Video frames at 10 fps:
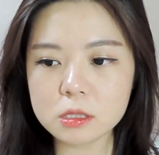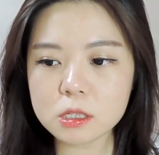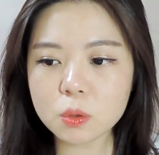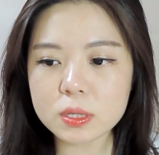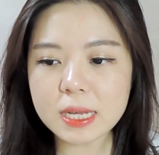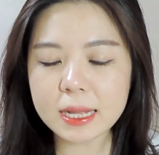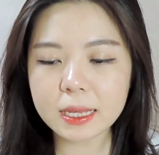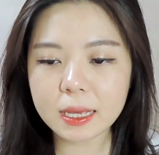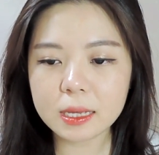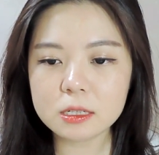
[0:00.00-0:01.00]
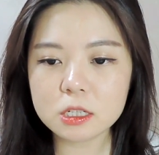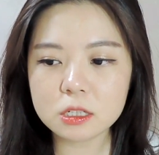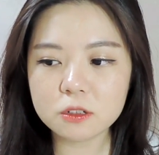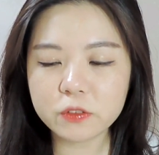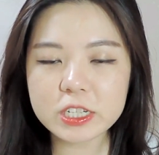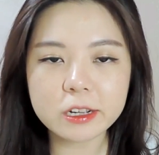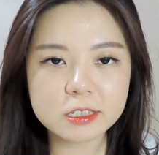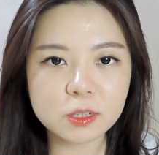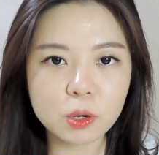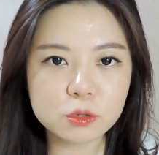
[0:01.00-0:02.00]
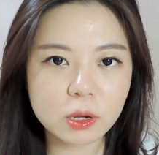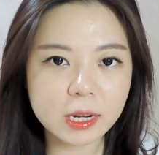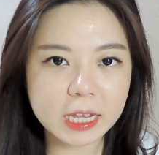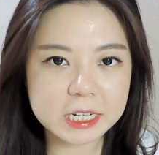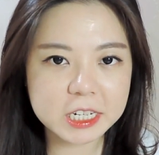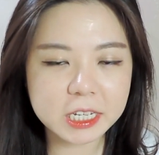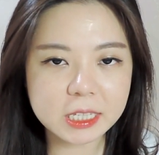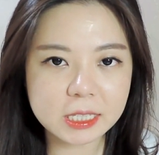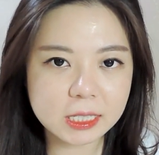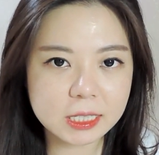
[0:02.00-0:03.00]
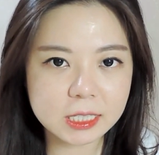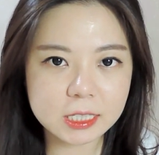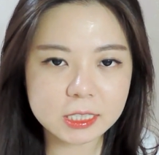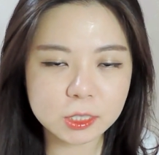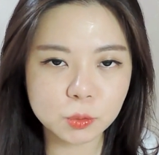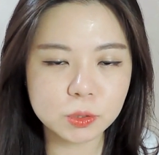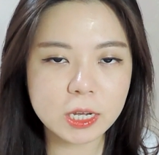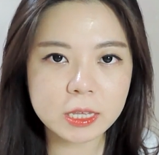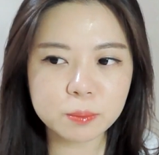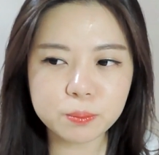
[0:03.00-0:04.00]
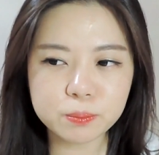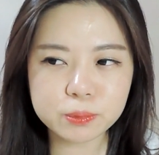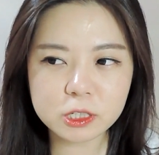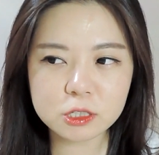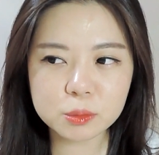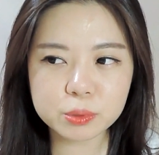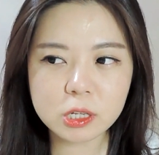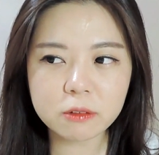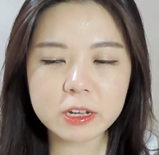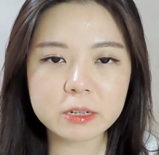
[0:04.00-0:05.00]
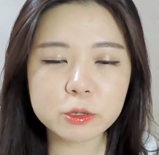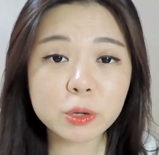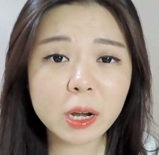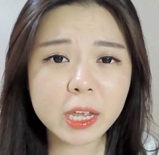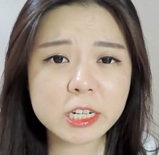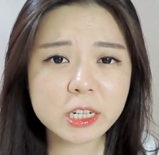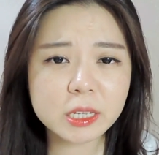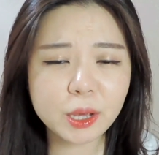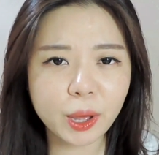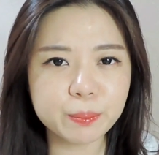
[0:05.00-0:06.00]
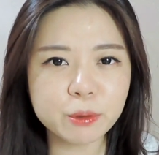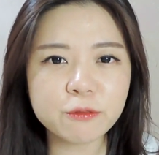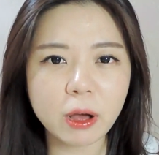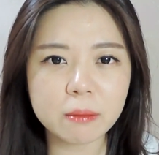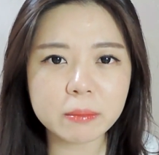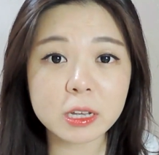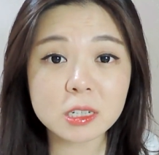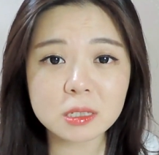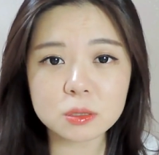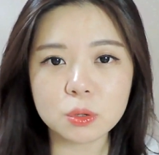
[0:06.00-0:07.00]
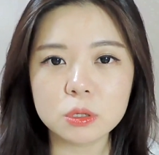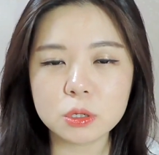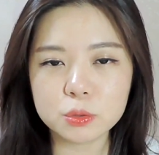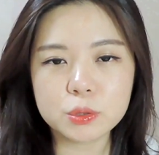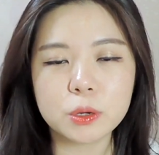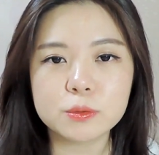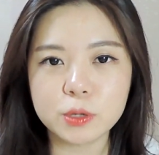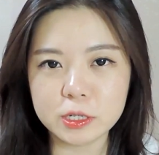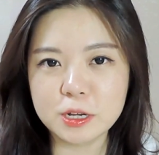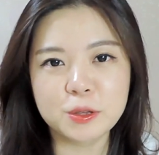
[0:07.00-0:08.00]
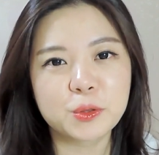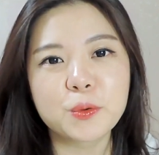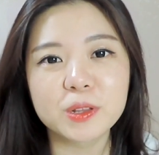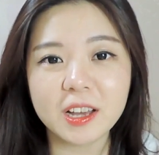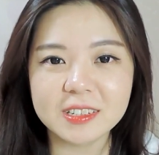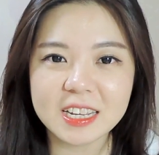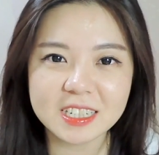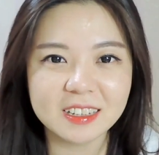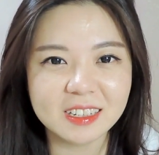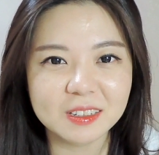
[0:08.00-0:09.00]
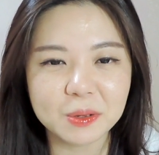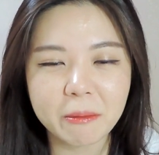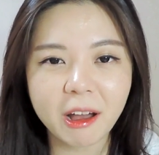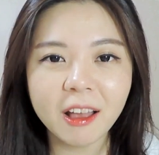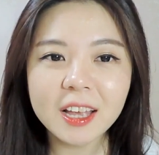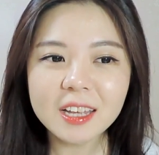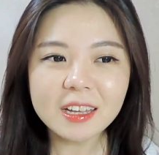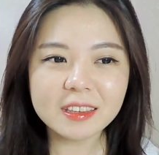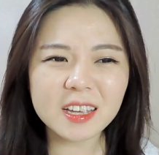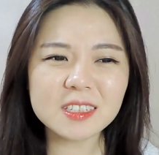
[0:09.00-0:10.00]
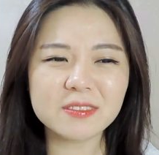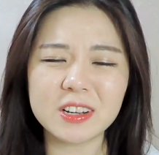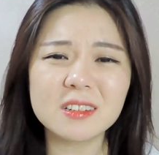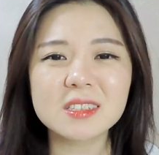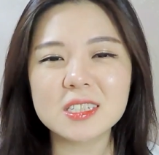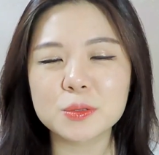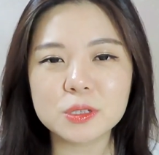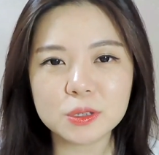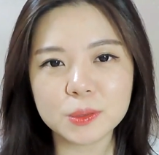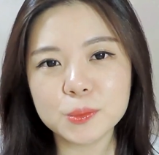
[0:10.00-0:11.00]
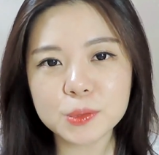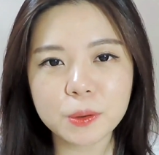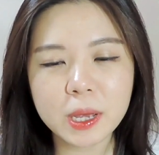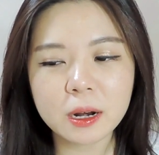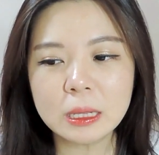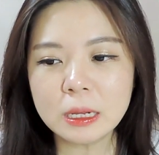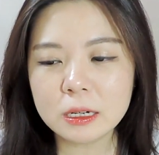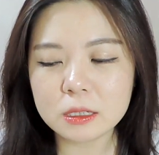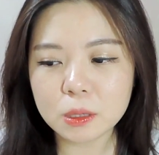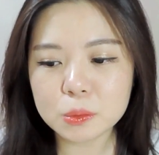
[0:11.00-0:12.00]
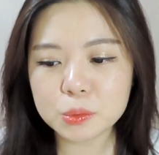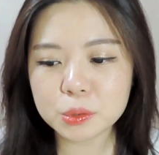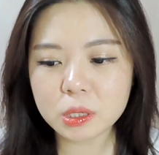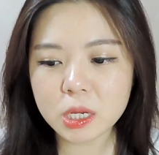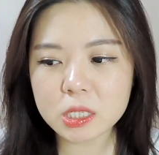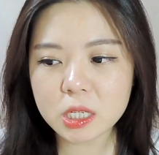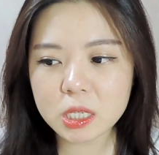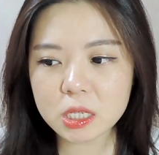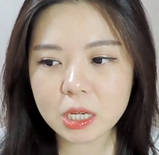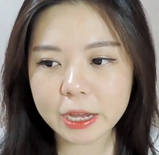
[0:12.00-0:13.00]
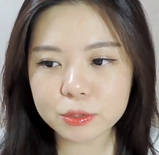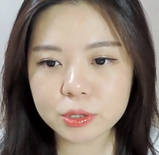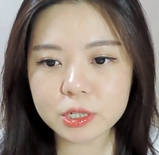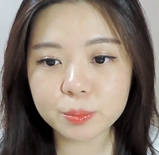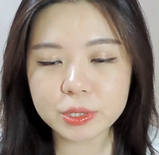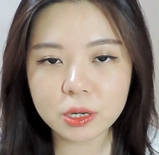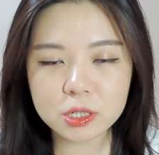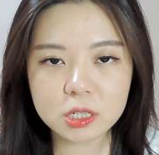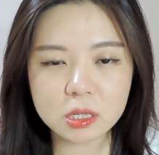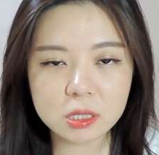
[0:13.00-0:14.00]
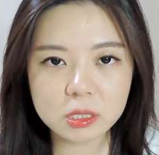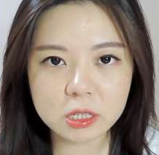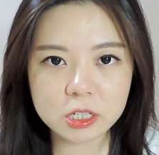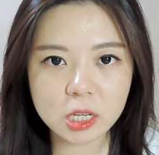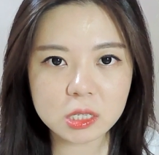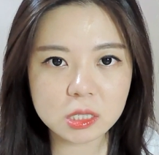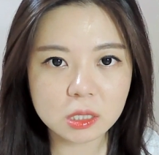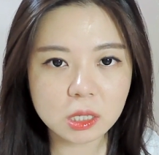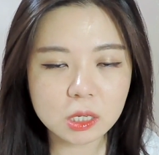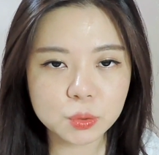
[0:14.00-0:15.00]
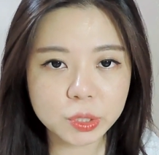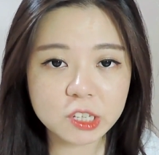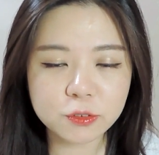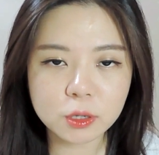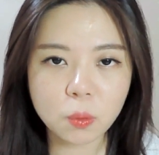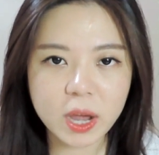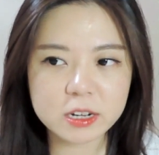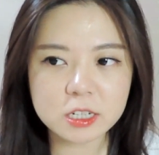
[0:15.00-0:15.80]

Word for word: 其实我夏天是非常喜欢穿连身衣的这种人，其实不知道为什么，虽然连身衣很不方便，上厕所的时候需要全身都脱掉再上厕所嘛，但是反正自己去厕所无所谓。然后就觉得连身衣还算是比较适合自己身形的一种衣服的款